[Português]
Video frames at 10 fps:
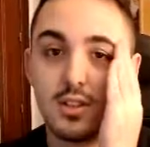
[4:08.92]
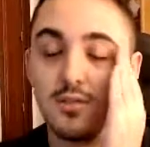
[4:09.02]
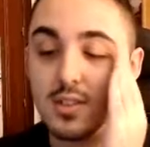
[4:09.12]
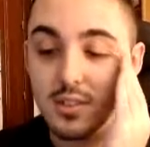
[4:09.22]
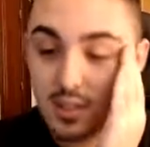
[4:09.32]

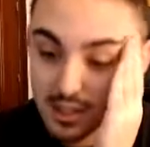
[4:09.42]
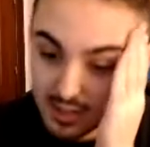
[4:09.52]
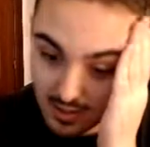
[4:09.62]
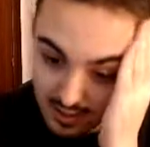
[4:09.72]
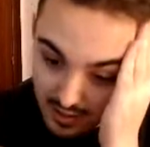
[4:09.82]
vocês não
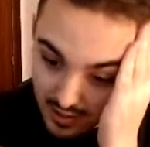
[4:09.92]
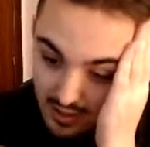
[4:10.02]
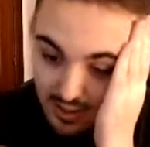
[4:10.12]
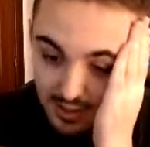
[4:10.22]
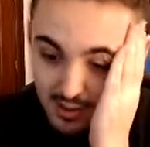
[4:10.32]
entendem.
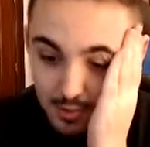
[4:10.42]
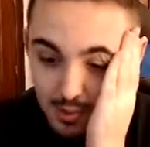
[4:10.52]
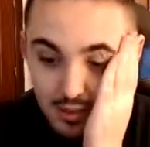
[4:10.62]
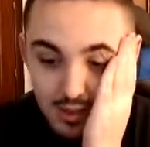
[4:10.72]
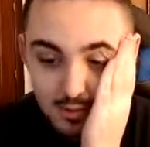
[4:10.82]
Eu
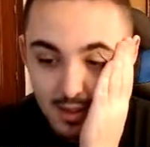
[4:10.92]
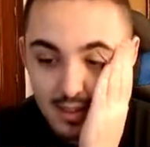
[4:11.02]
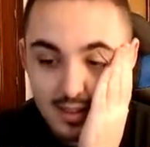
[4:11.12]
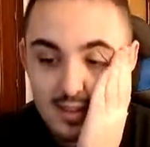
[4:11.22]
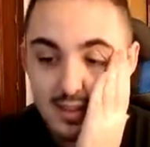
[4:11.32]
superei o
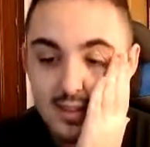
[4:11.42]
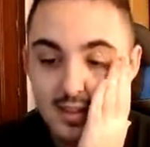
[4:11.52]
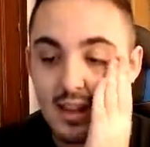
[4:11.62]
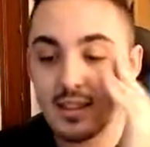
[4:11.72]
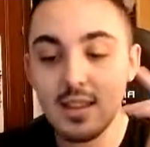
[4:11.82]
limite,
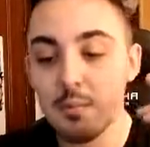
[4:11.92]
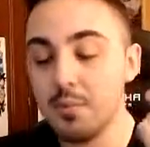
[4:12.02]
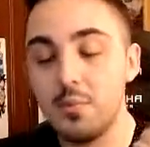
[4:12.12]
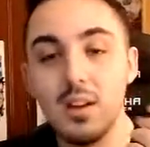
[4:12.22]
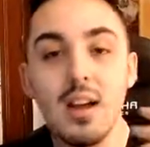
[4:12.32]
tipo,
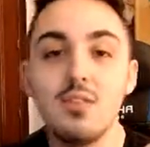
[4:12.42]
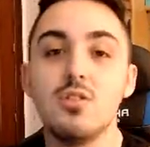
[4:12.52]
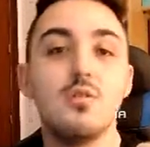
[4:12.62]
antes do